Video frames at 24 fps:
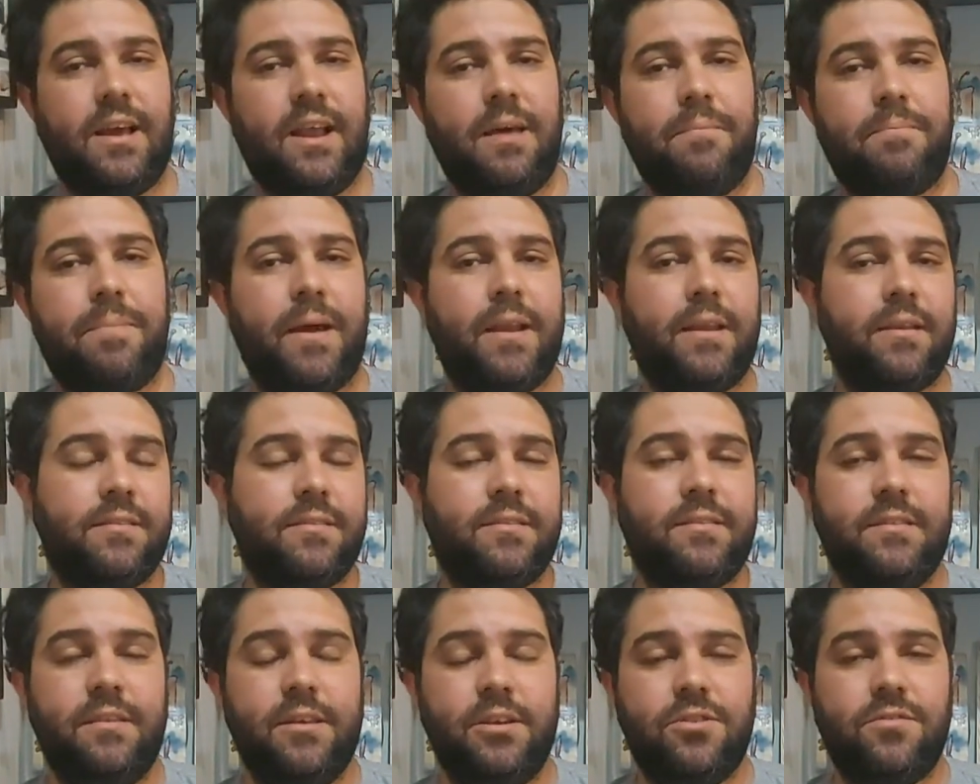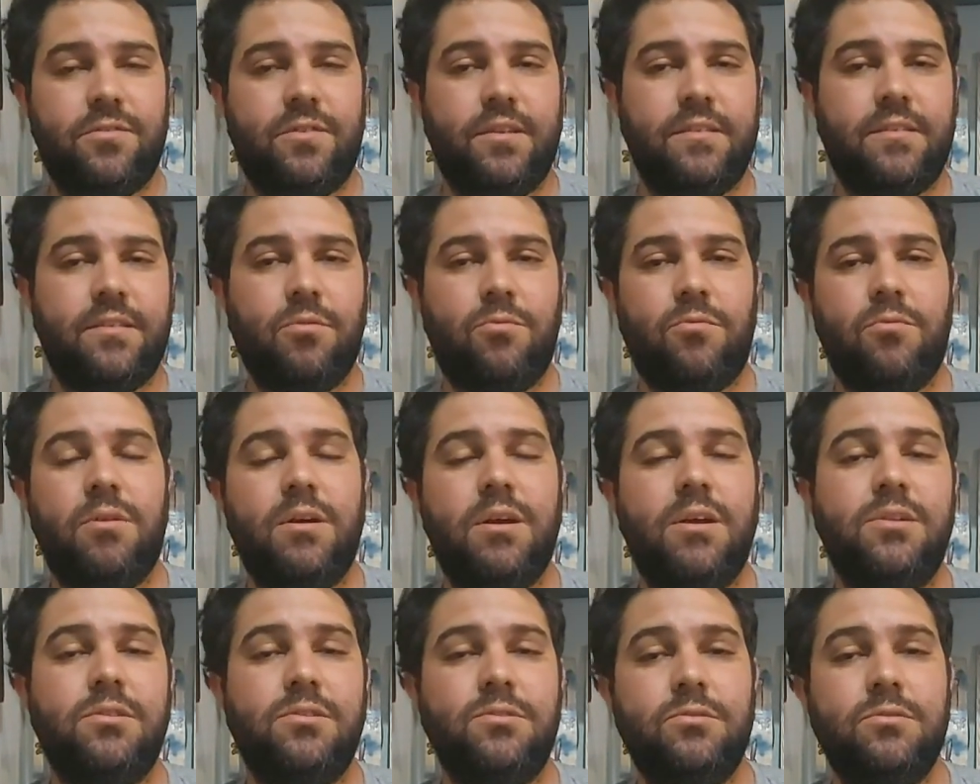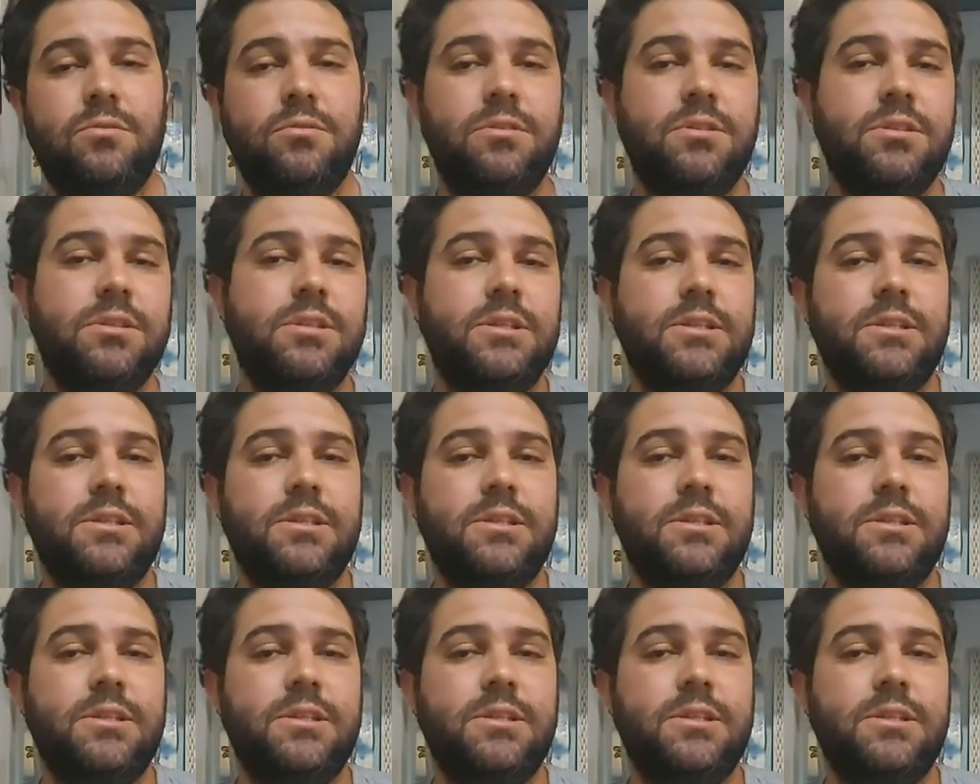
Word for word: ela aparecia de vez em quando